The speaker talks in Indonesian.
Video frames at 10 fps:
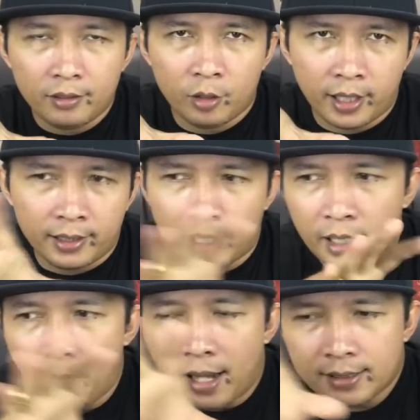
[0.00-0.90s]
Oke, ntar
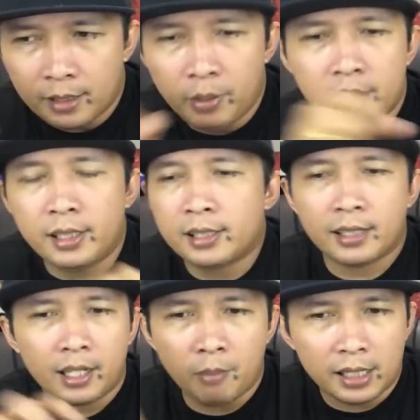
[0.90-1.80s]
dibahas di bisnis,
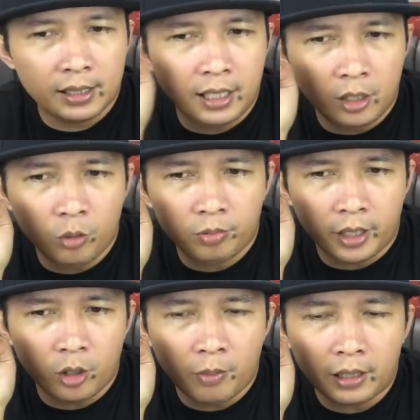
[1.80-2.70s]
ntar dibahas di hidup
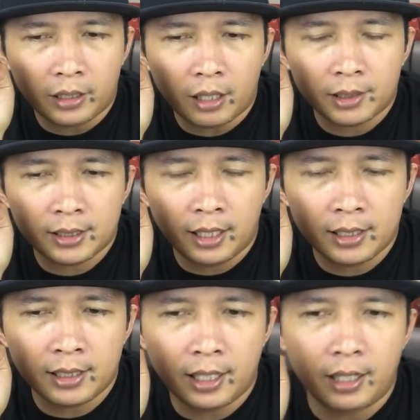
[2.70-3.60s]
kehidupan kita
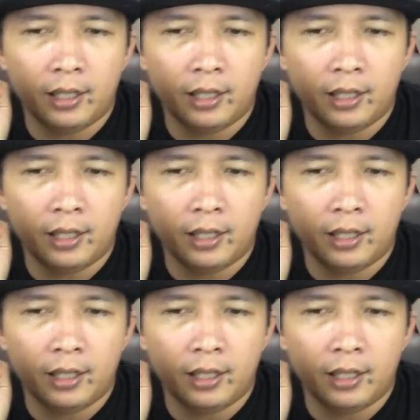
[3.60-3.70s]
sendiri-sendiri.